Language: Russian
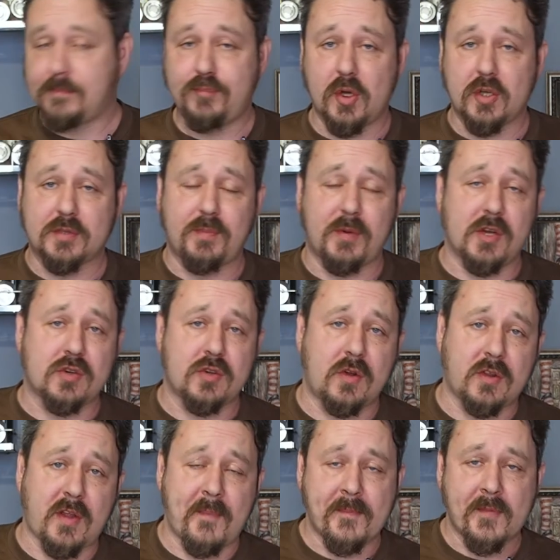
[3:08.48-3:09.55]
Пес
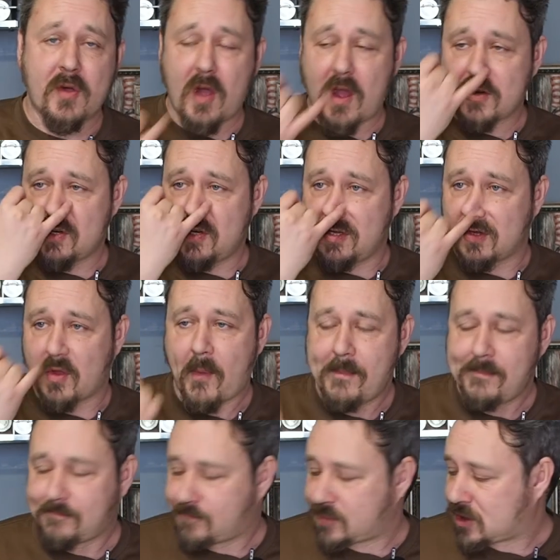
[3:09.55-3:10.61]
пришел, там кашляет
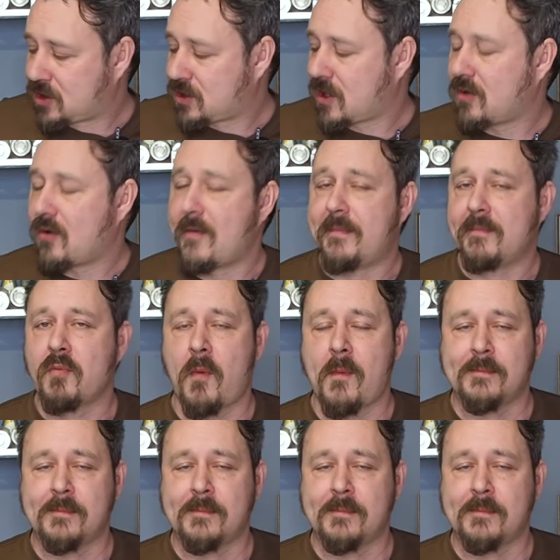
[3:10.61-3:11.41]
под столом.